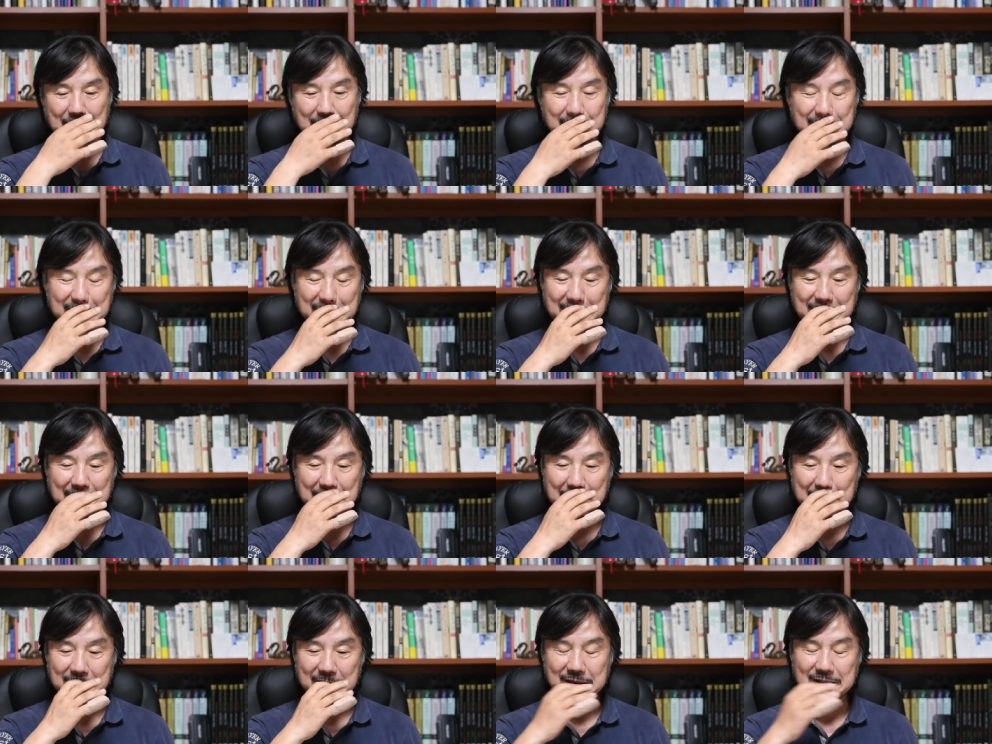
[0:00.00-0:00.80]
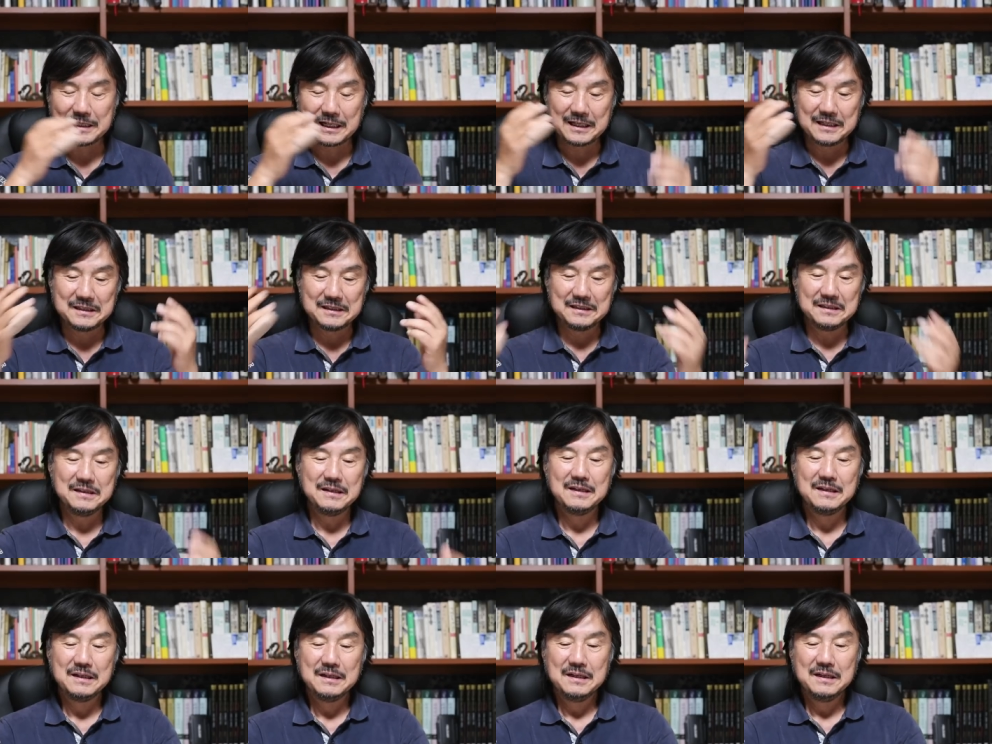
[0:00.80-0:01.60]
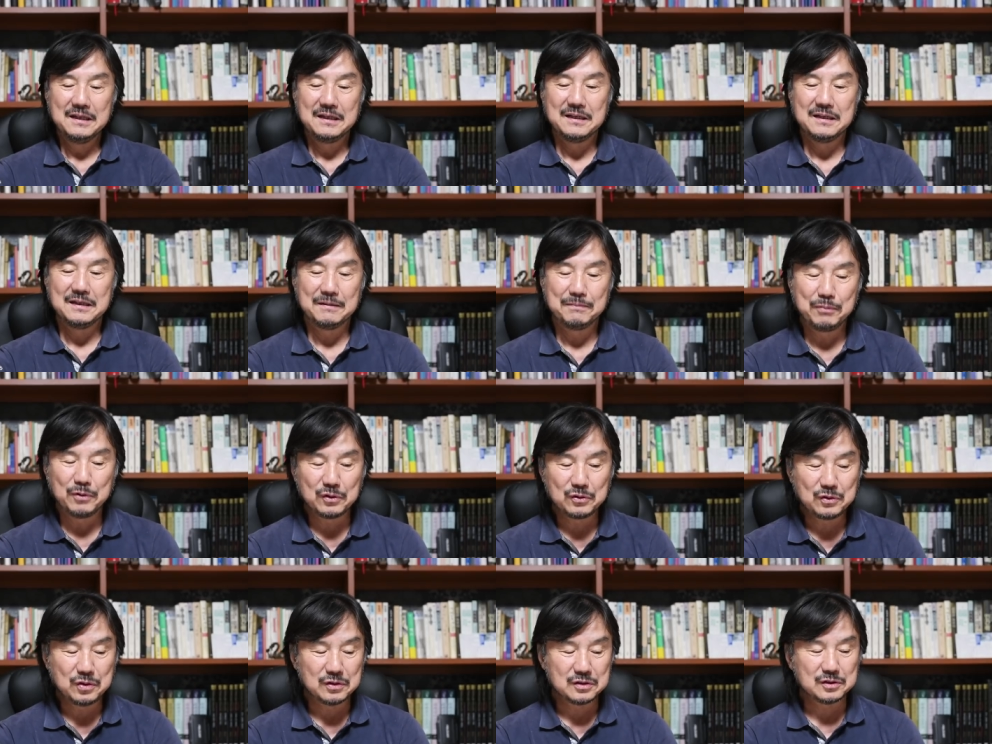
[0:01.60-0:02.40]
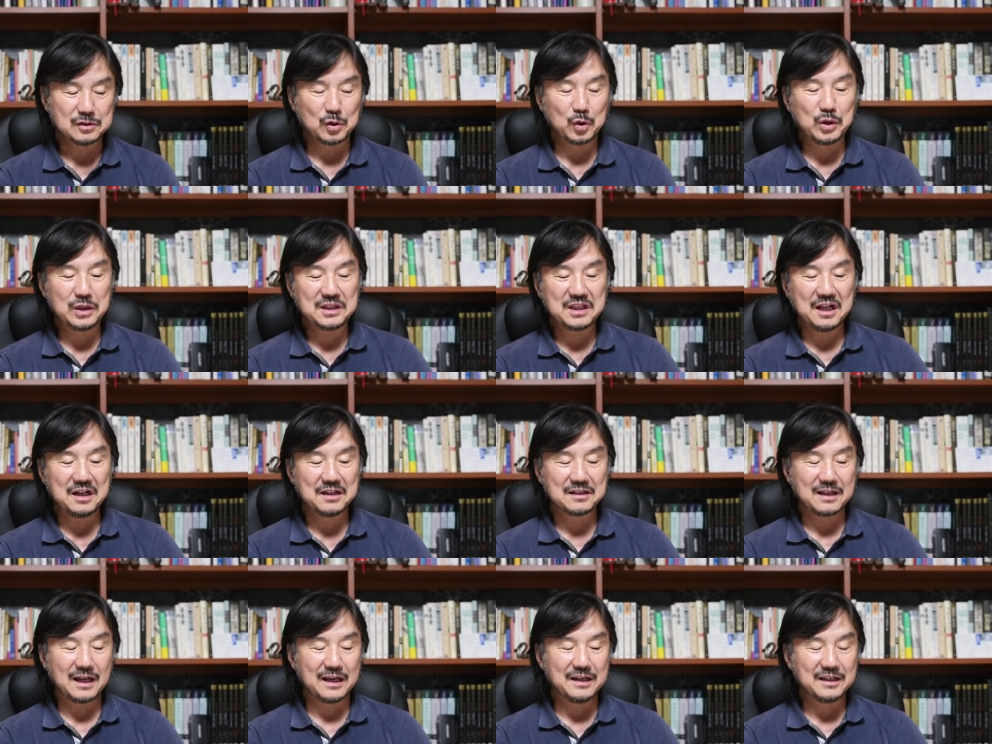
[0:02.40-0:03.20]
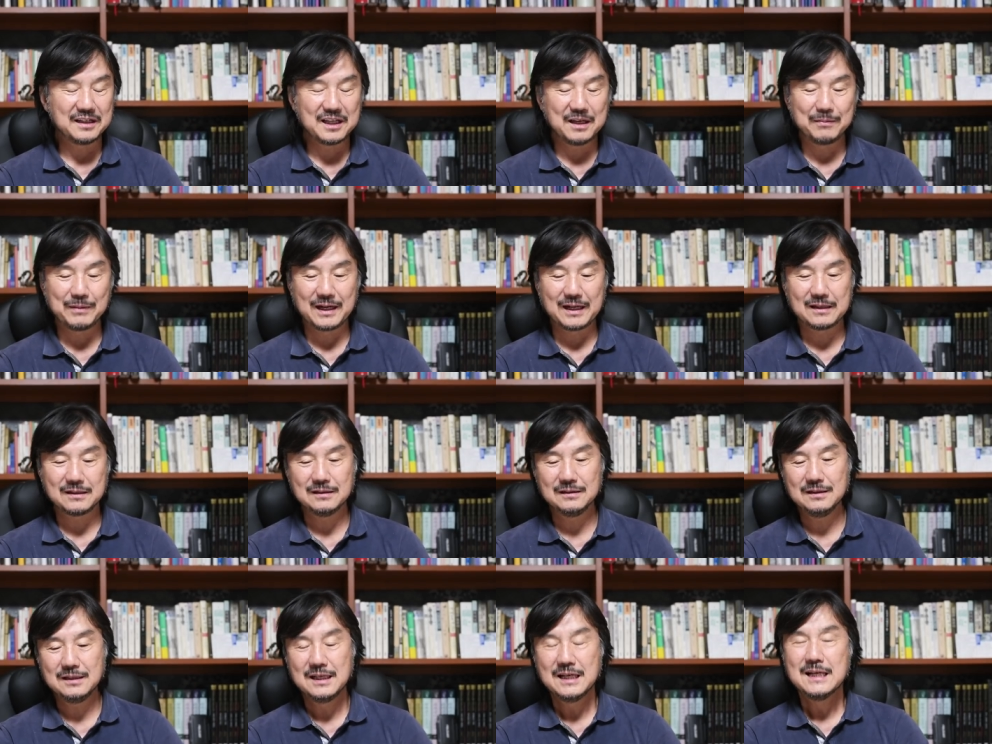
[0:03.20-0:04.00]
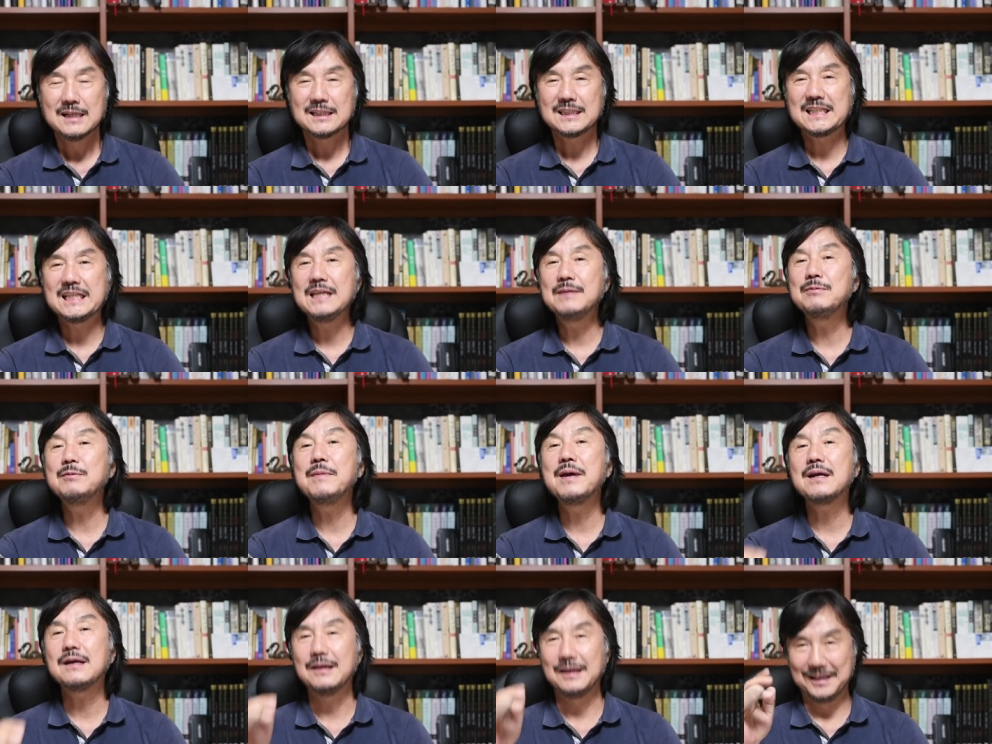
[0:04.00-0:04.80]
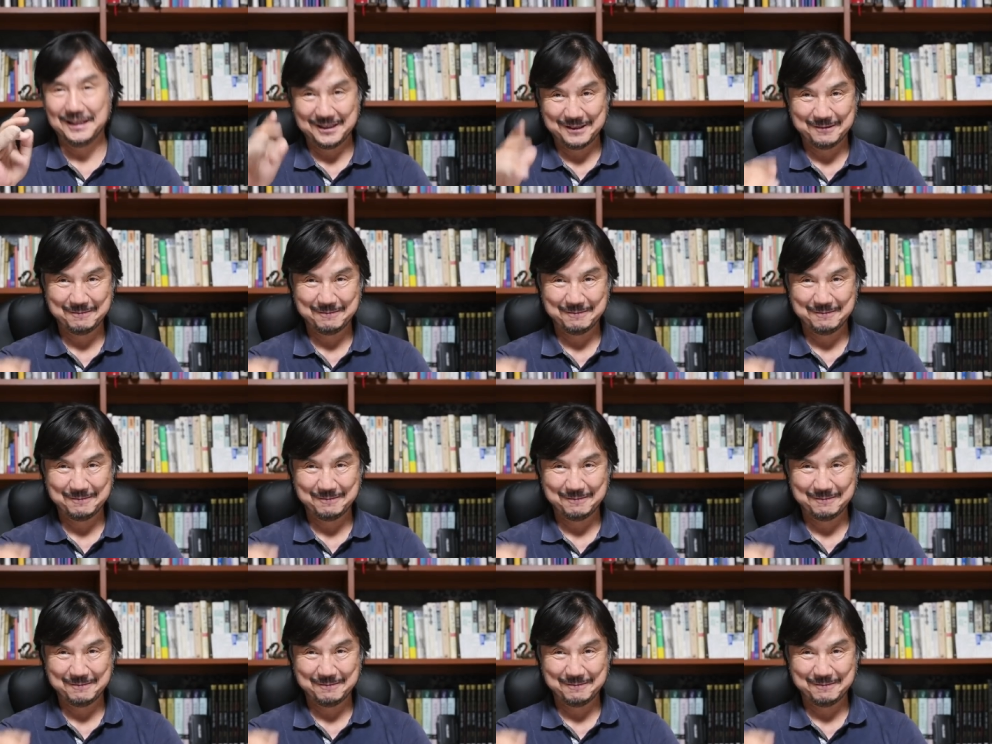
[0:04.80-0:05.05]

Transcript: 그랬더니 사는 자기는 어, 포토 스토리텔러다 이렇게 말했던 스티브 맥크리.